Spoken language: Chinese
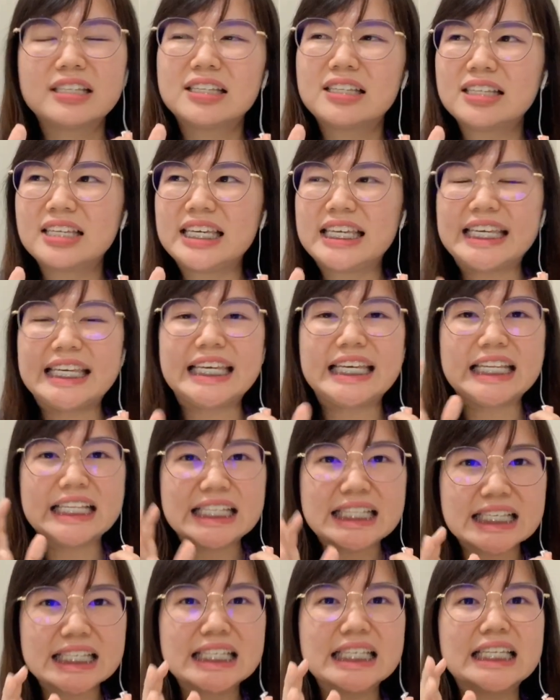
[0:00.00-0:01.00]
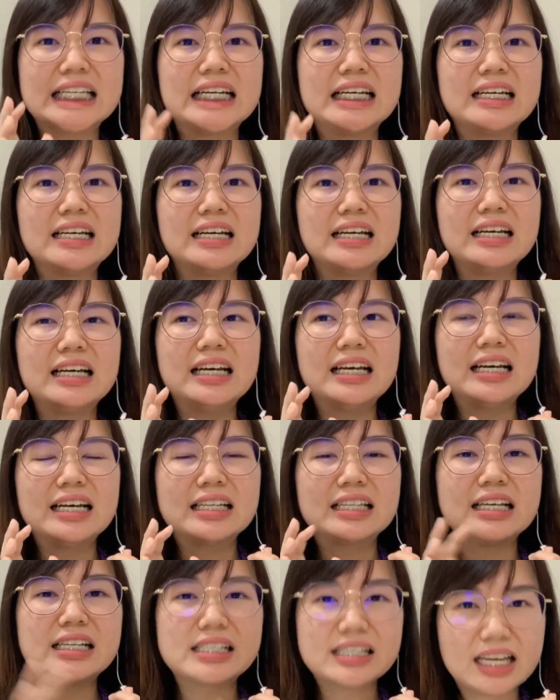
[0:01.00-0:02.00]
体脂的
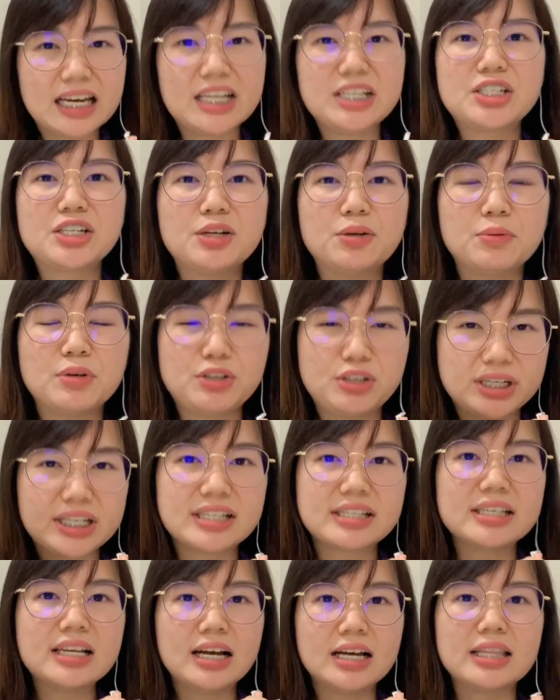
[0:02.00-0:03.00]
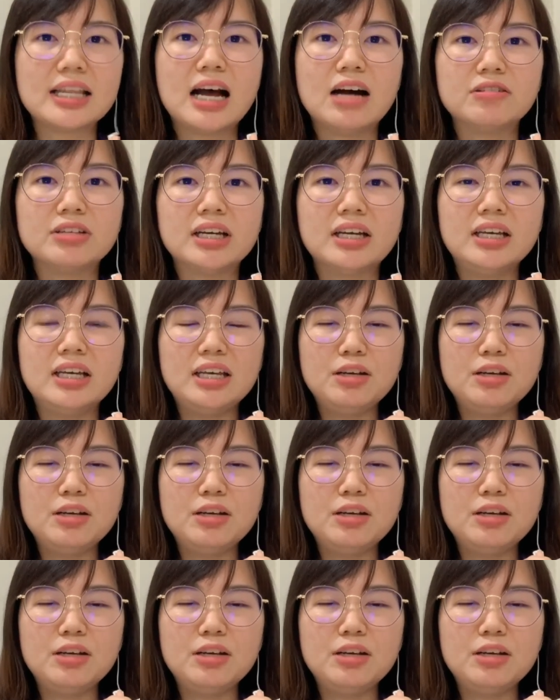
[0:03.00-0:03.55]
的 sketch，我觉得是很好的，